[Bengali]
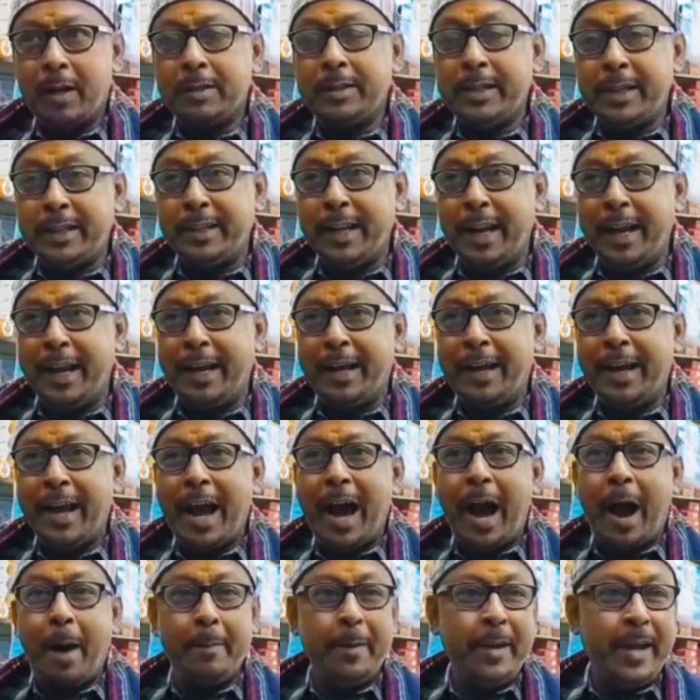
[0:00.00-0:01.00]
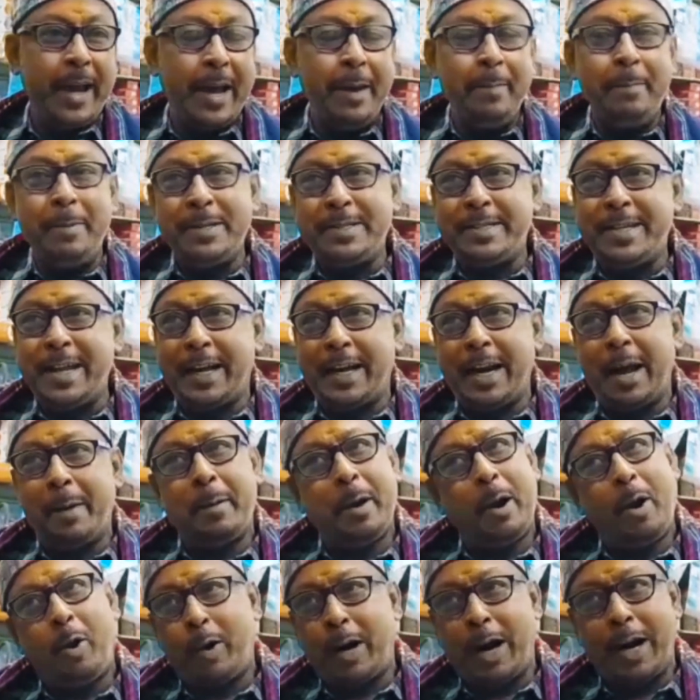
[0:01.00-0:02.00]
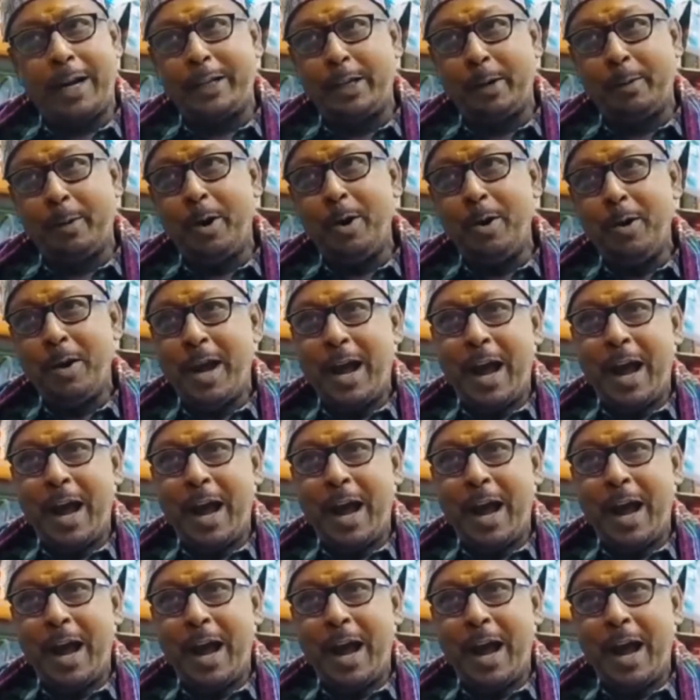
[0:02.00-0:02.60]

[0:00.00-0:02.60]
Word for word: জিতলে আমি এই মিষ্টি এখানে আবার অর্ডার দেবো